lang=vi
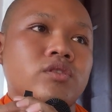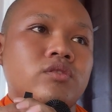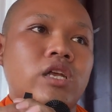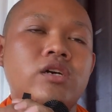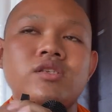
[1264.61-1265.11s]

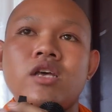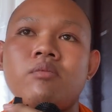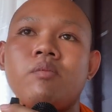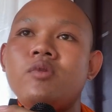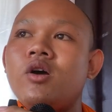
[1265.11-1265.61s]
nô sang
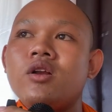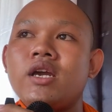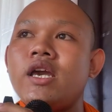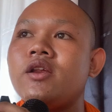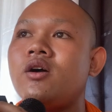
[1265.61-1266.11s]
bầm nô
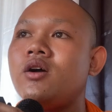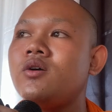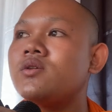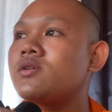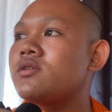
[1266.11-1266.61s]
kê là
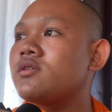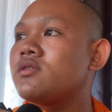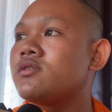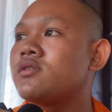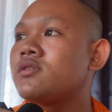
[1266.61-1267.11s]
hốt
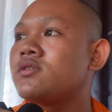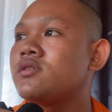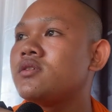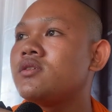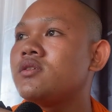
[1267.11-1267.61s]

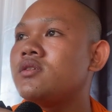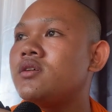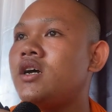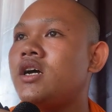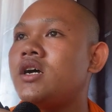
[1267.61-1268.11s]

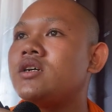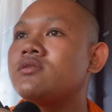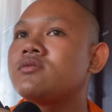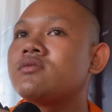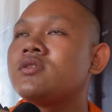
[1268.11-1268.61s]
à
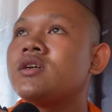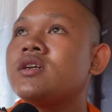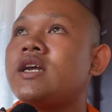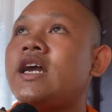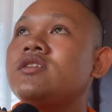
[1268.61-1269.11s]

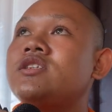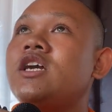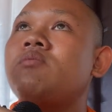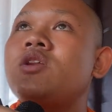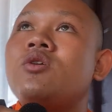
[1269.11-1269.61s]
ca chiêm